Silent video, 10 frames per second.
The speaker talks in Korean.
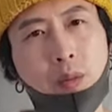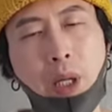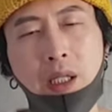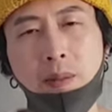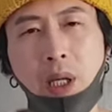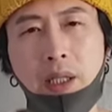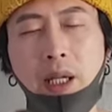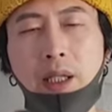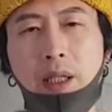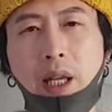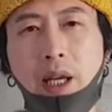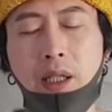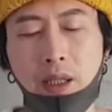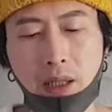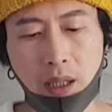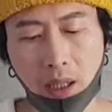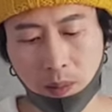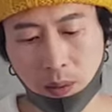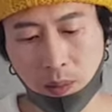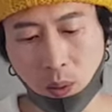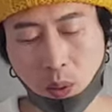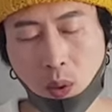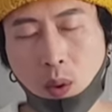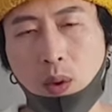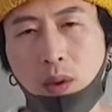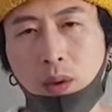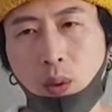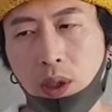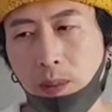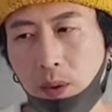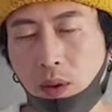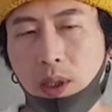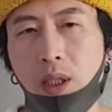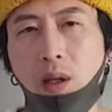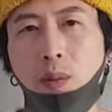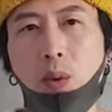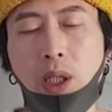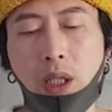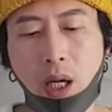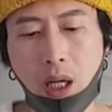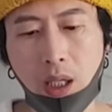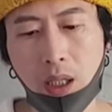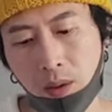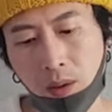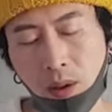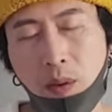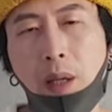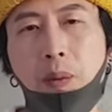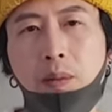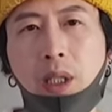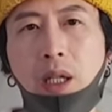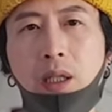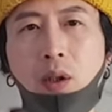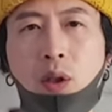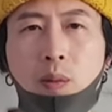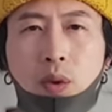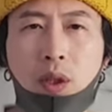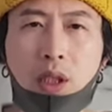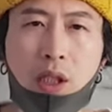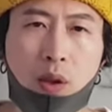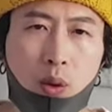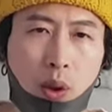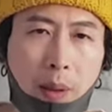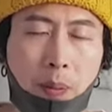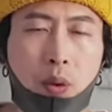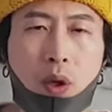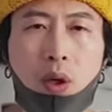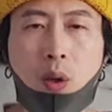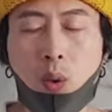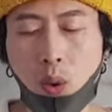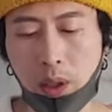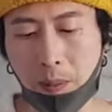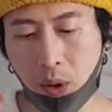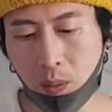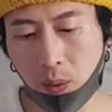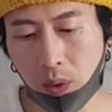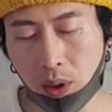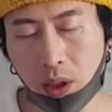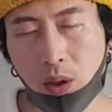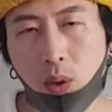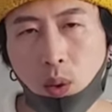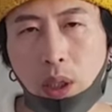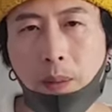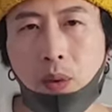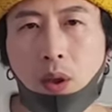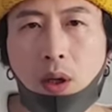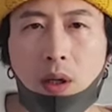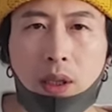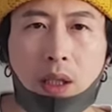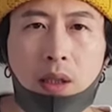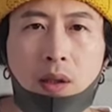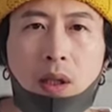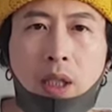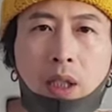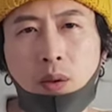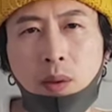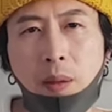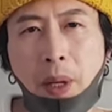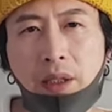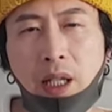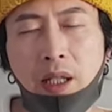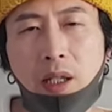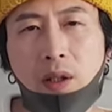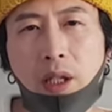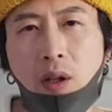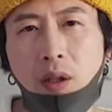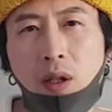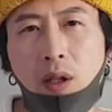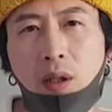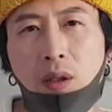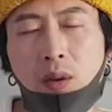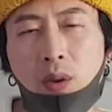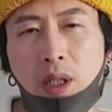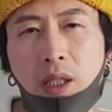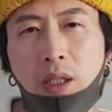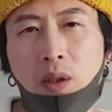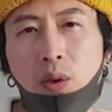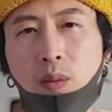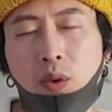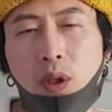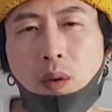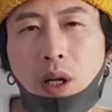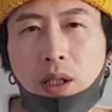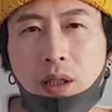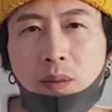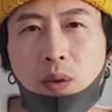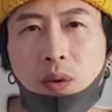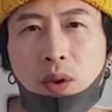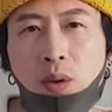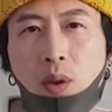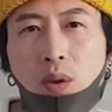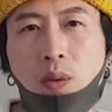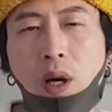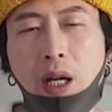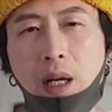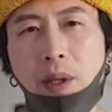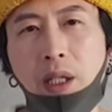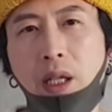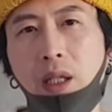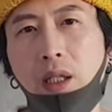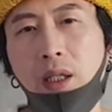반신반의 했는데 실제 상품을 보고 또 직접 신어 보니까 너무 예쁩니다 여성분들이 신어도 예쁜 컬러고 남성분들이 신어도 예쁜 컬러니까요 좀 이런 파스텔 계열의 컬러 도전하시는 거 좀 두려워하시는 분들도 좀 과감하게